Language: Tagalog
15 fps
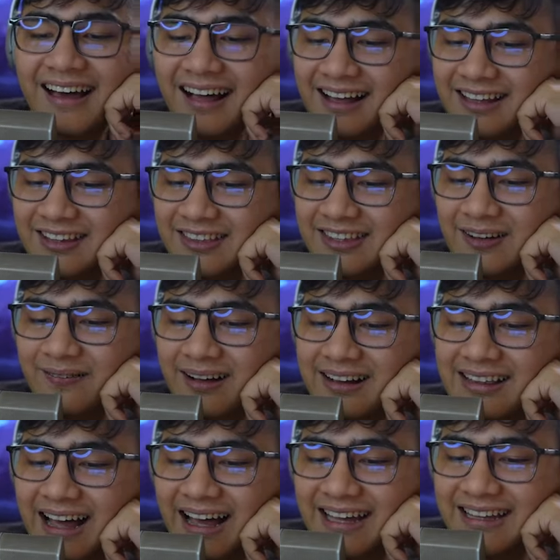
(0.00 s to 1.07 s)
Ang cute niya
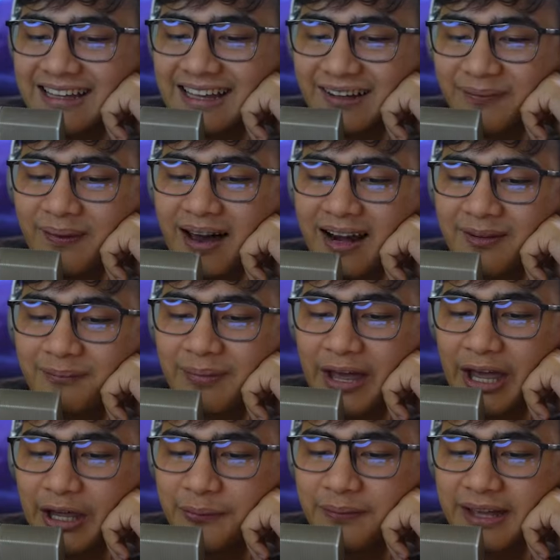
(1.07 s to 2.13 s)
maglakad eh. Parang
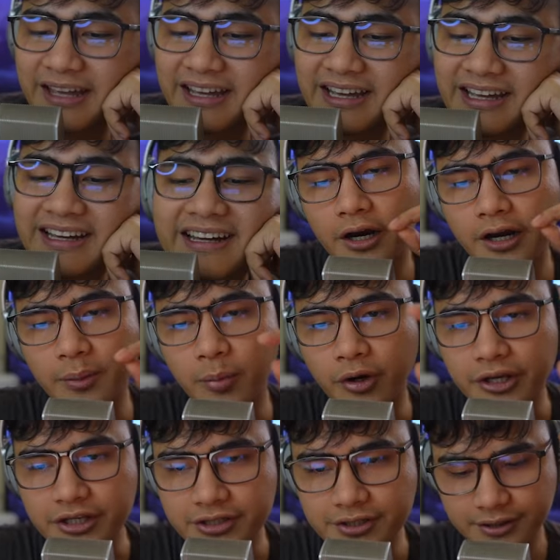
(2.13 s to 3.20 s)
baby. hey, eh,
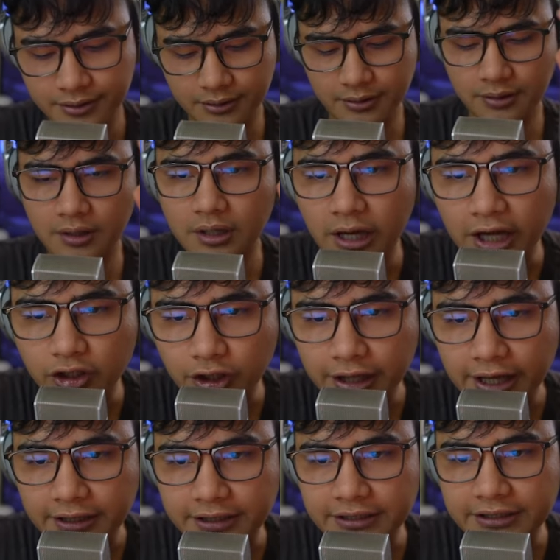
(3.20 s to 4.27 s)
boys. Ito
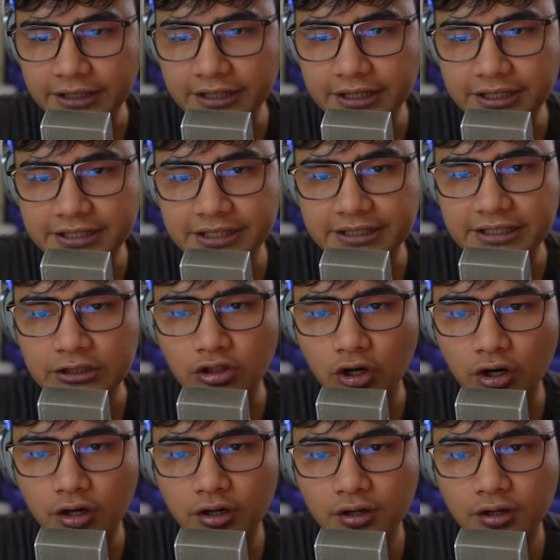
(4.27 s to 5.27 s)
na. Titingin na siya dito.